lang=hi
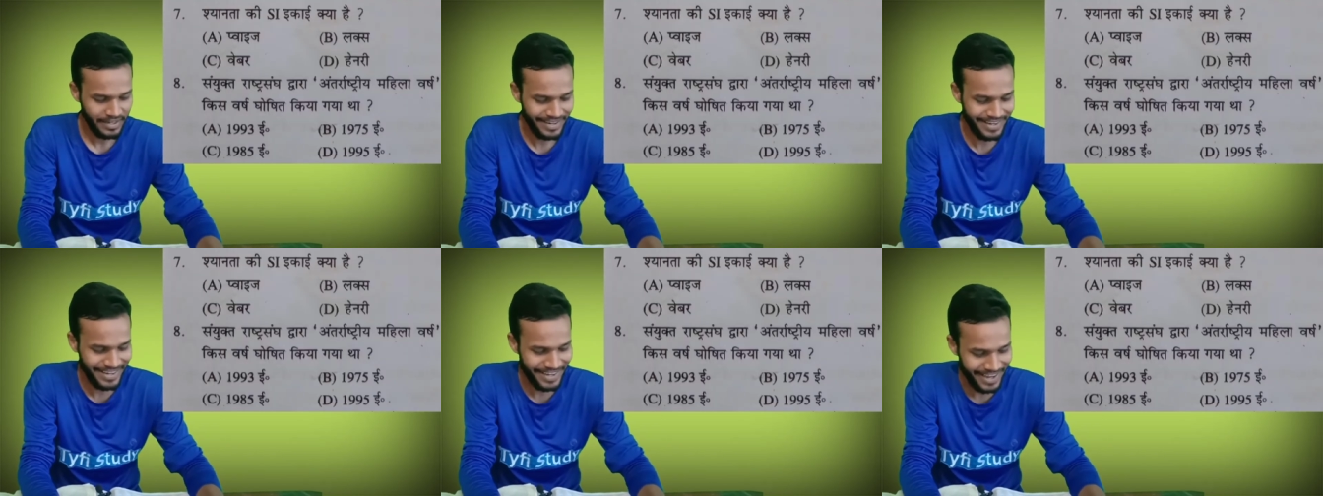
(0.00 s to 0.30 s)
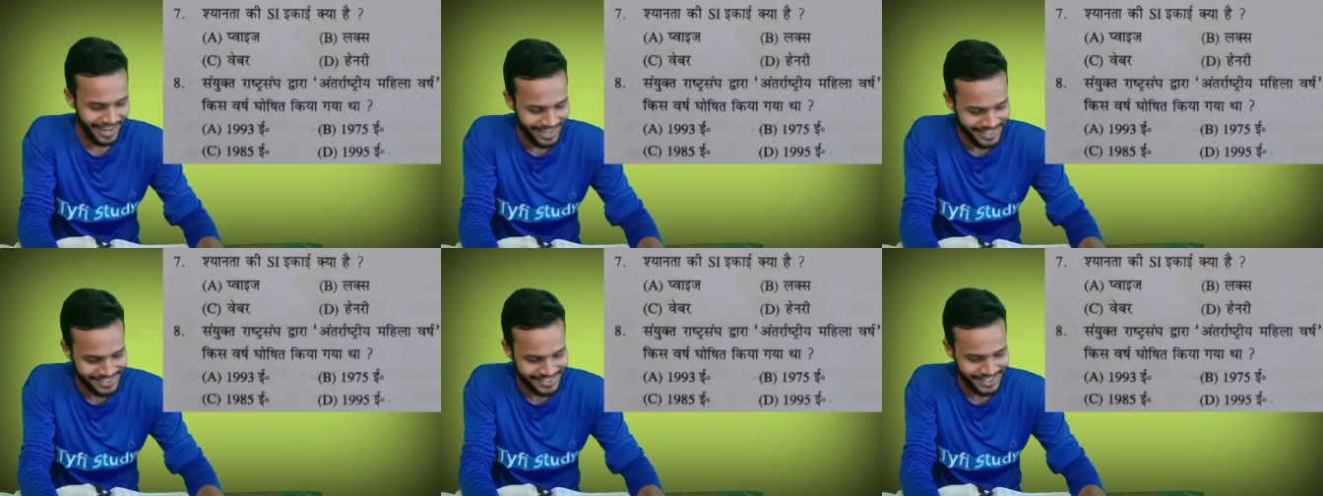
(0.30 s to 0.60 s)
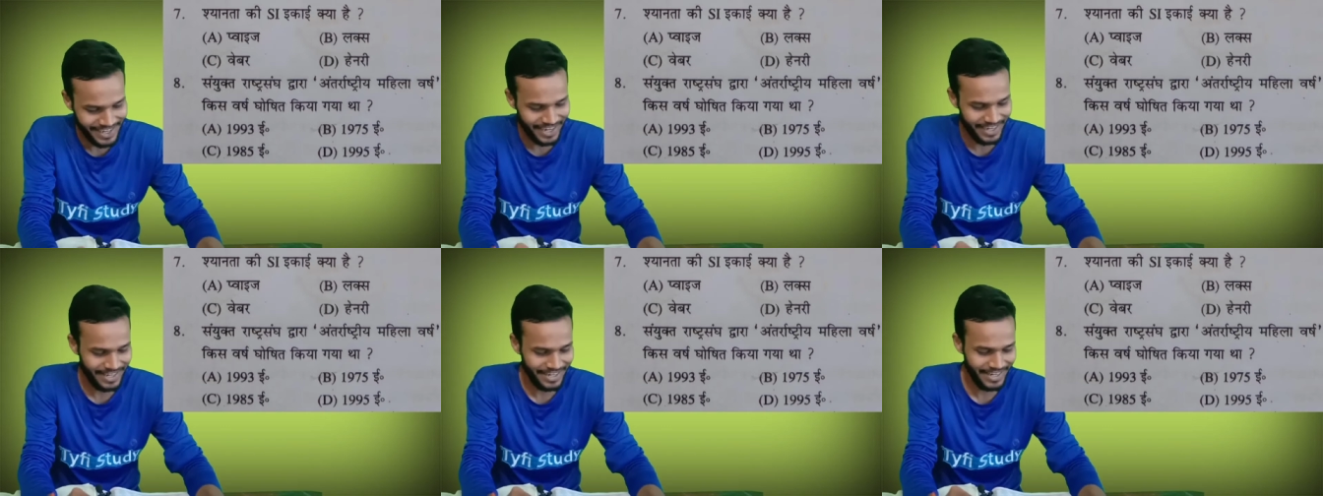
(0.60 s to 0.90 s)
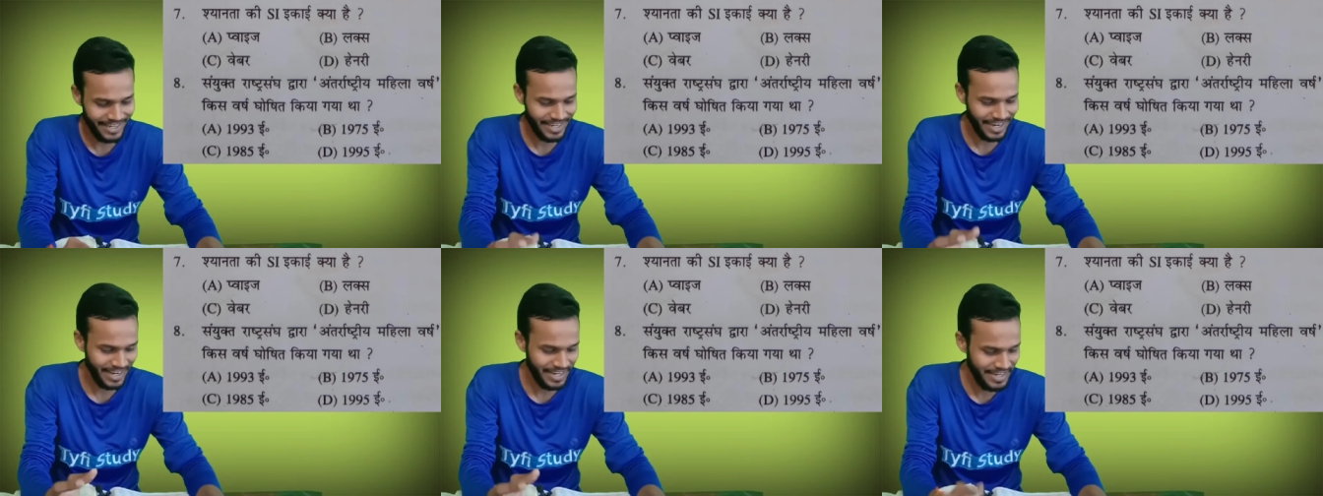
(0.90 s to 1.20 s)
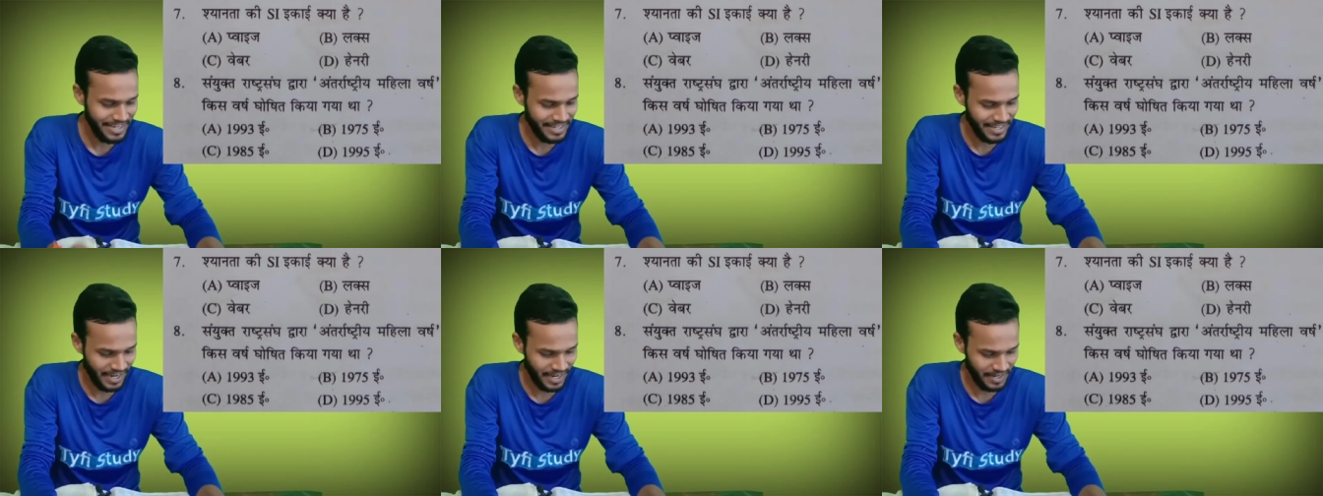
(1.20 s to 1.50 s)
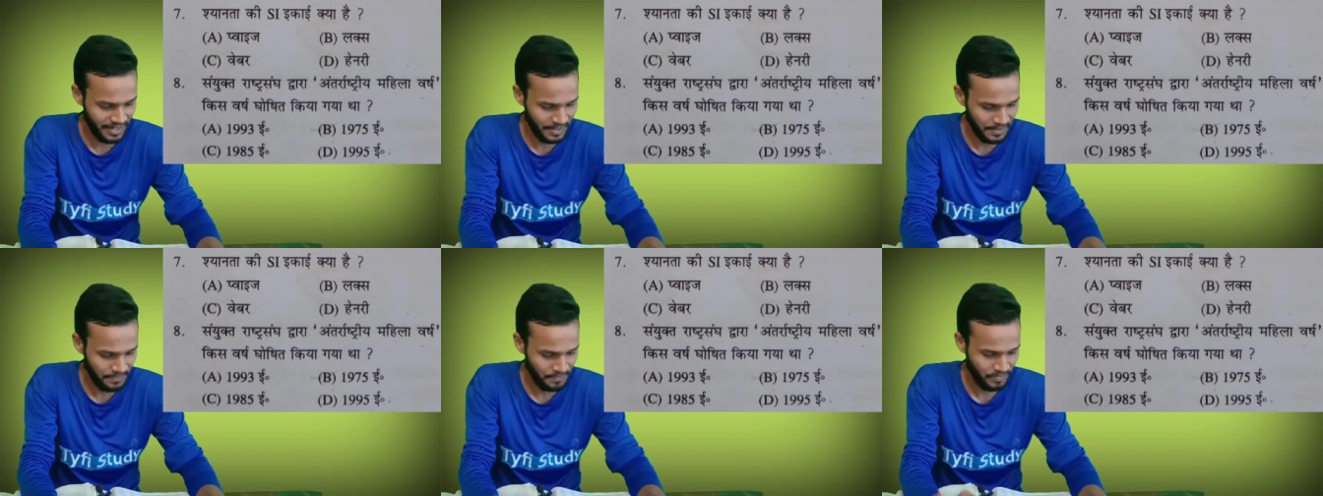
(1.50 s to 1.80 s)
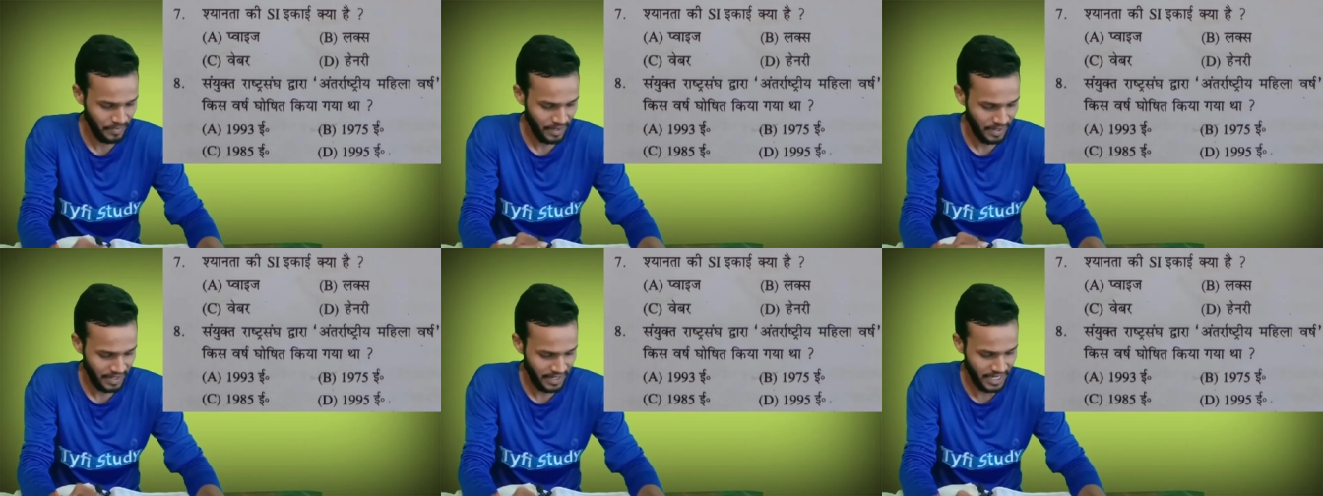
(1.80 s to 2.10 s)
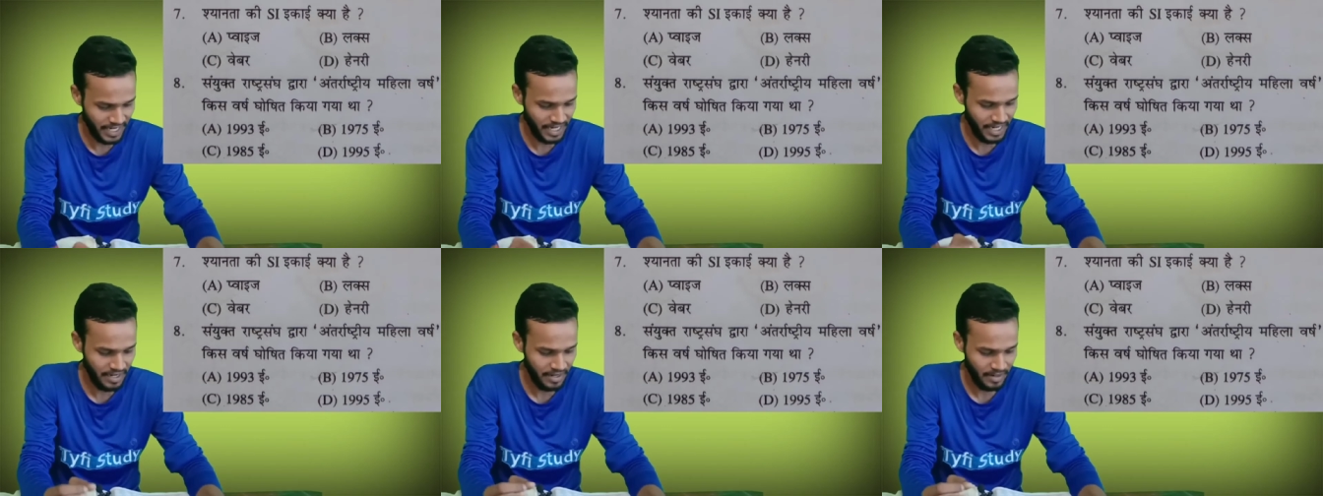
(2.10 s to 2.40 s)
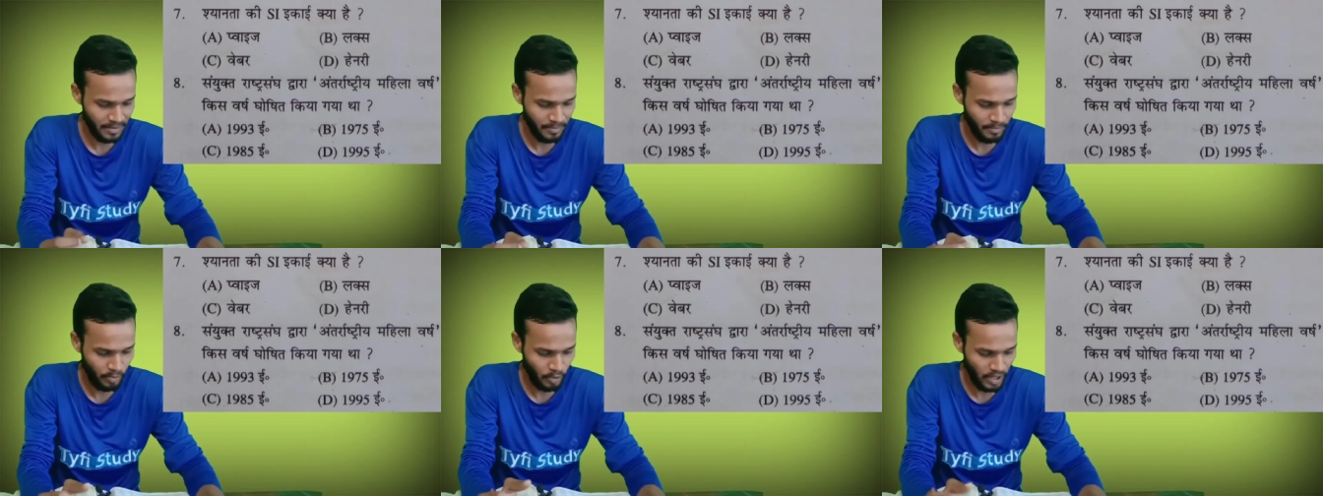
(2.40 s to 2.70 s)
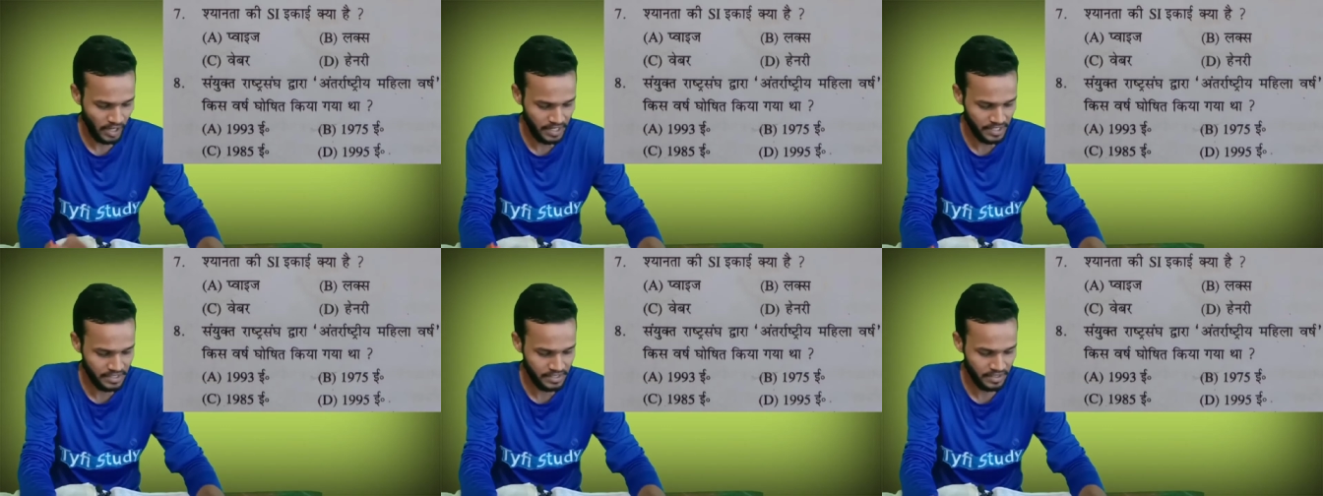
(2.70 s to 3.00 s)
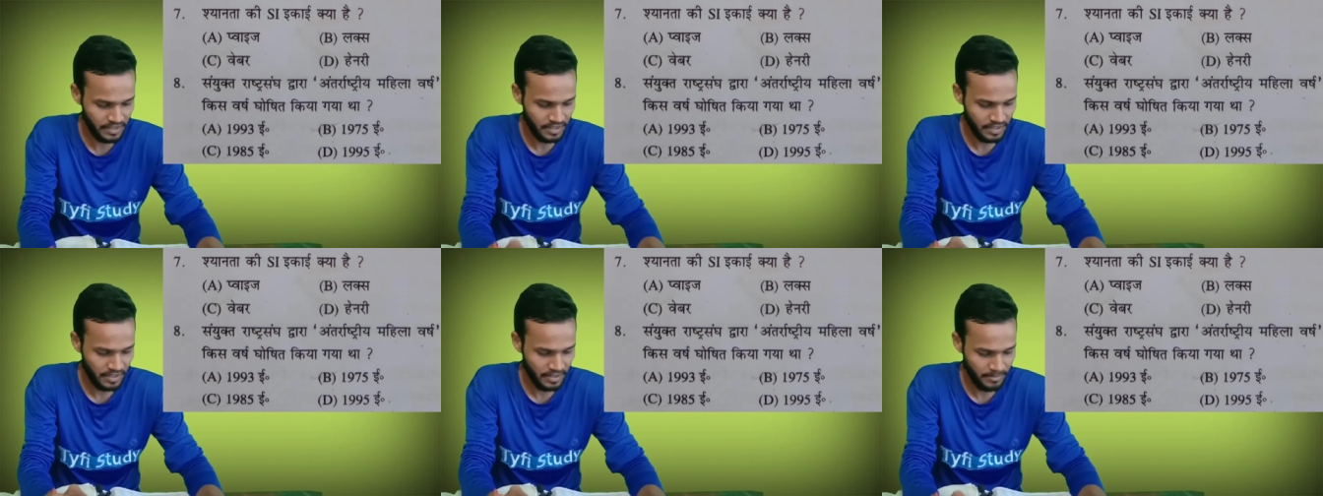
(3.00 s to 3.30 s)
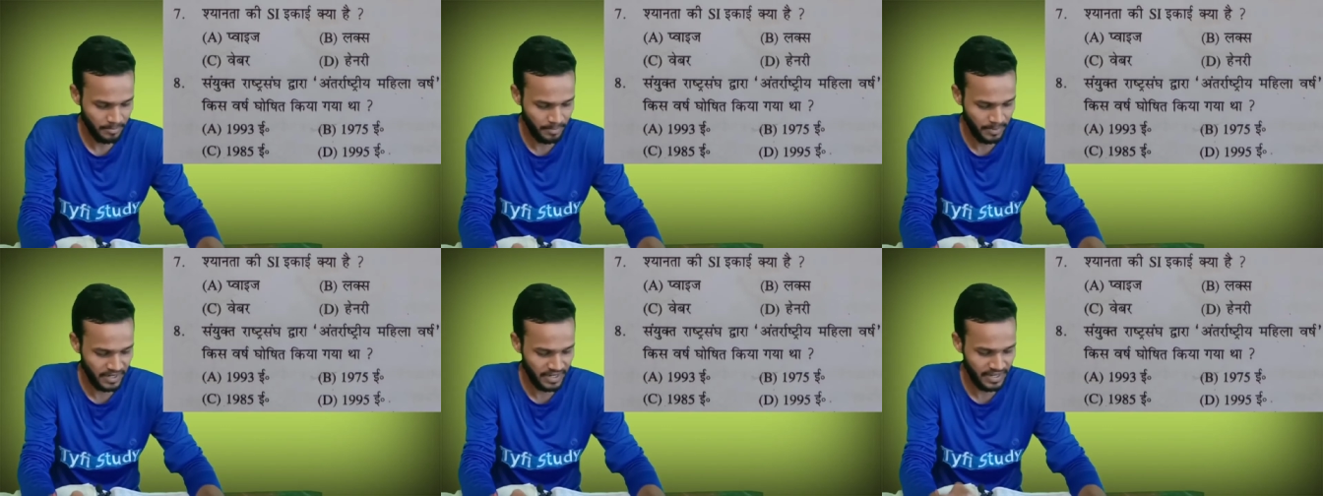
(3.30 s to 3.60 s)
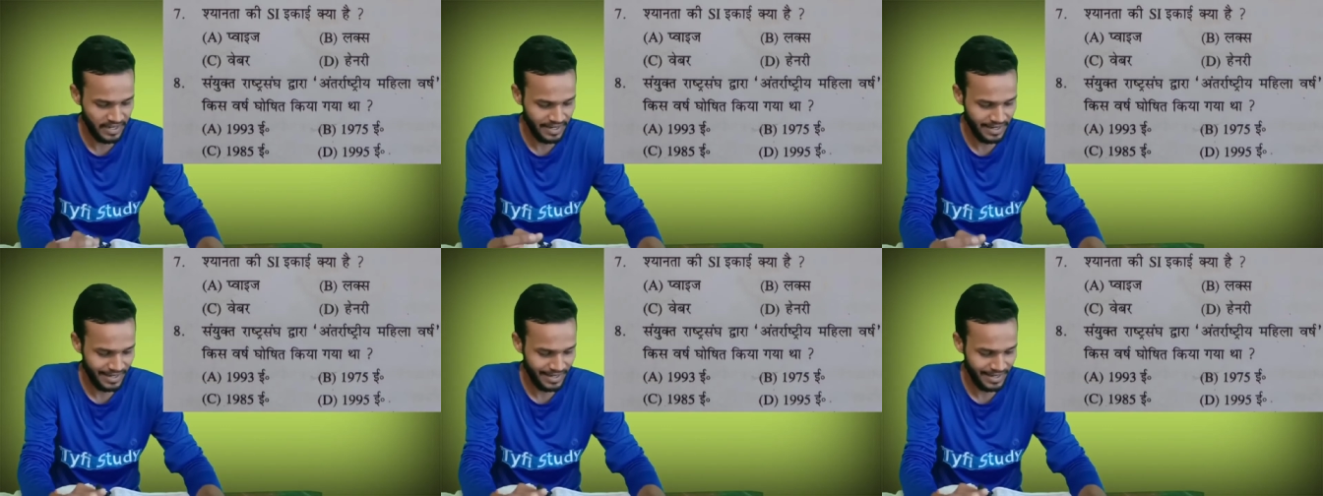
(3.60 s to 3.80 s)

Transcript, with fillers: की एसआई इकाई क्या है ए पॉइज बी